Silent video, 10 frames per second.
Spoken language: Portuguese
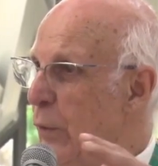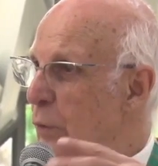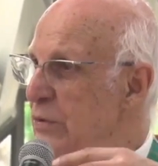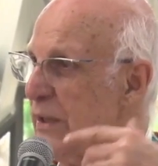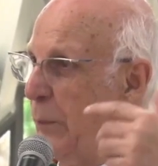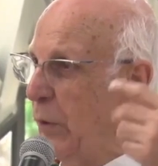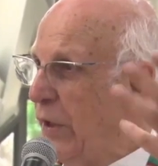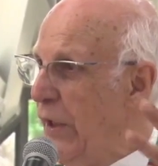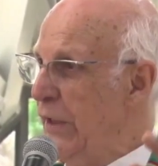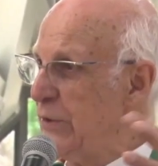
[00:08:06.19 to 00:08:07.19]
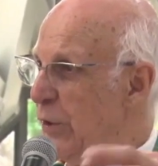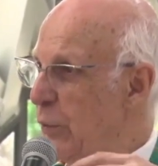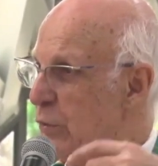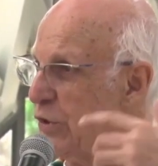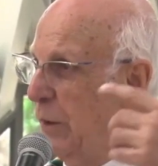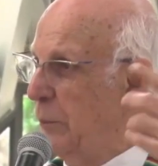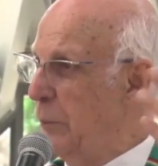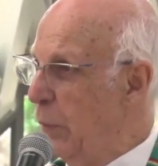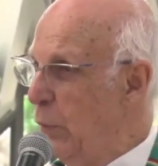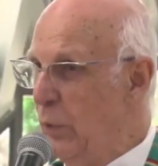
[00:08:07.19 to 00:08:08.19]
com sabonete, com
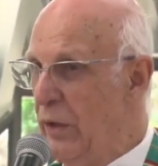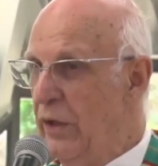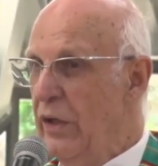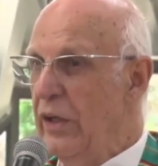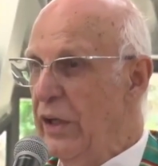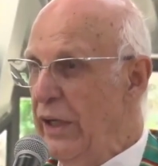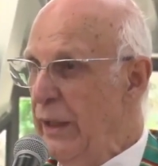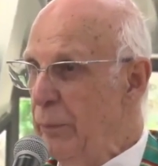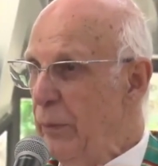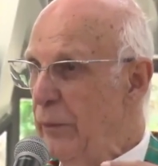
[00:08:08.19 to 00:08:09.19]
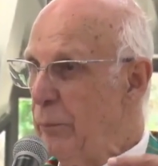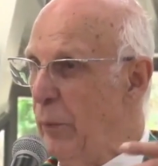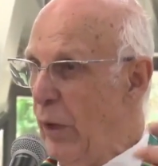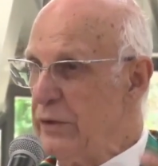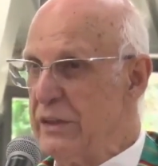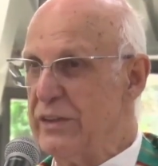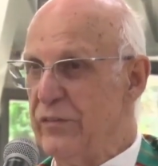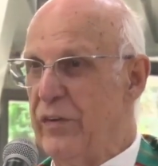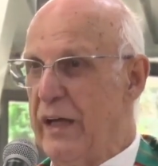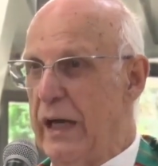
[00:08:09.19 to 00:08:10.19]
shampoo e podem
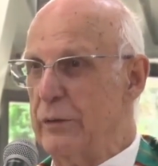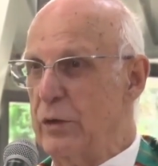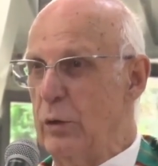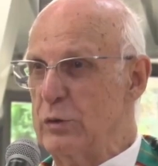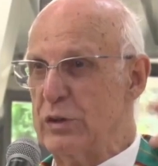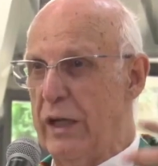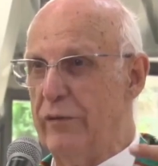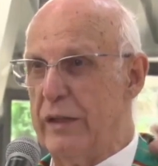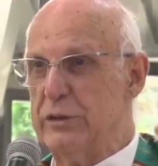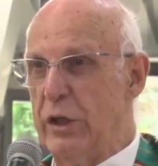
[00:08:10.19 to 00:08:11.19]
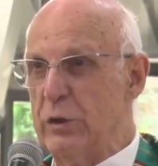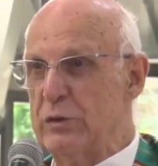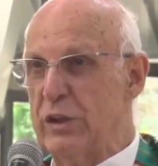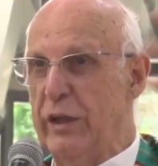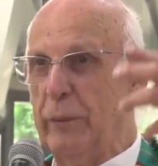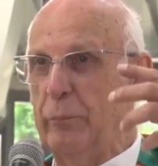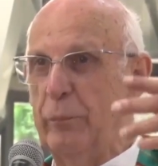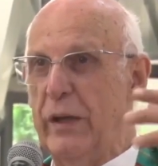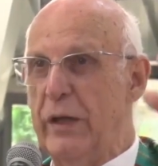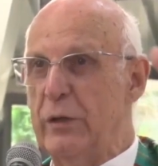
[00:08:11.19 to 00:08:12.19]
ficar todos lavadinhos,
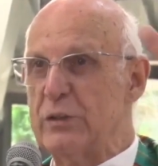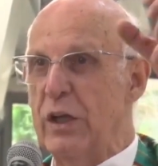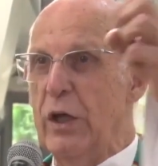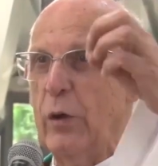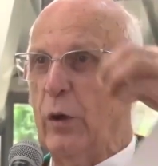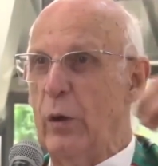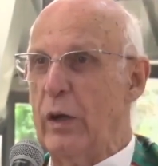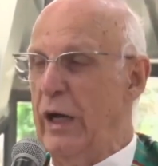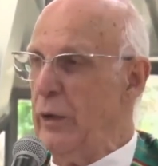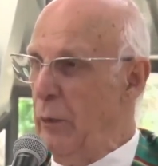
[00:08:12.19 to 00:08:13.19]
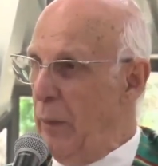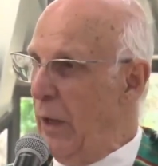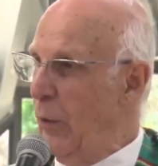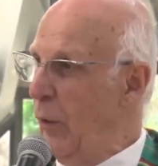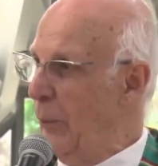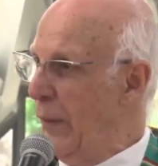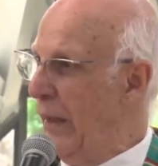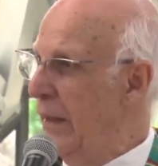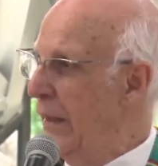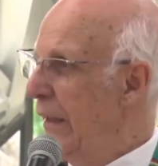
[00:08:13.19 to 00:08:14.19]
limpinhos, colocarem uma
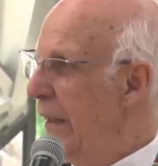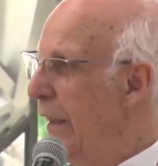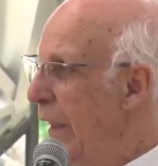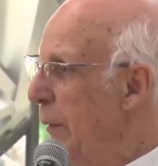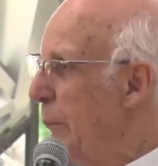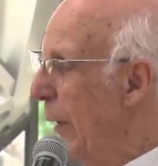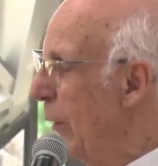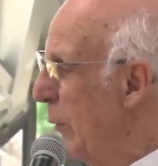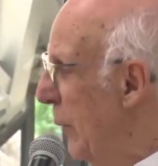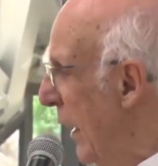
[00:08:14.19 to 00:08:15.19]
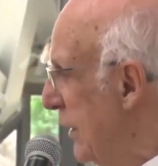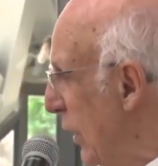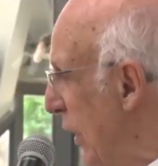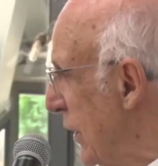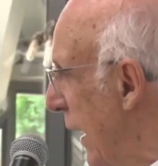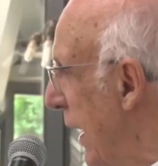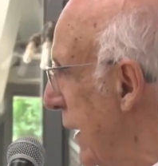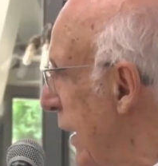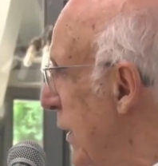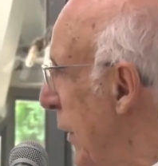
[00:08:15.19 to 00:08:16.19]
roupa limpa, arrumada que tem
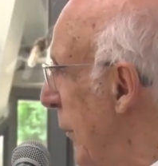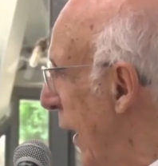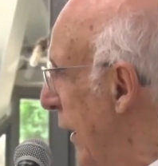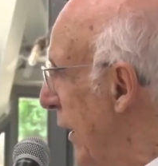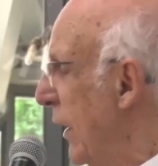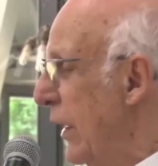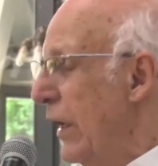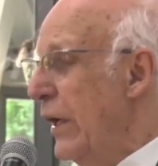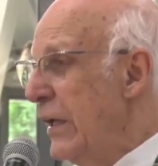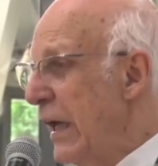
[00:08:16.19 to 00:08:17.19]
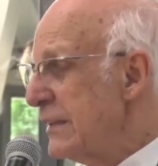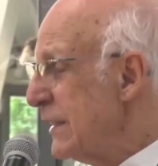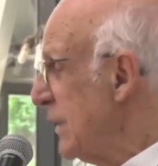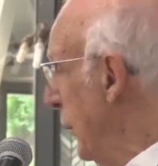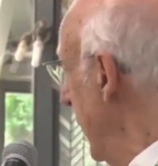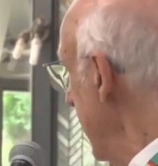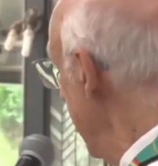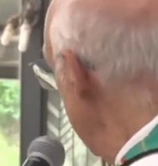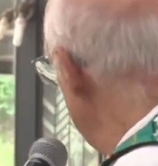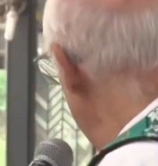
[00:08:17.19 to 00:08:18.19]
ali também. E essa semana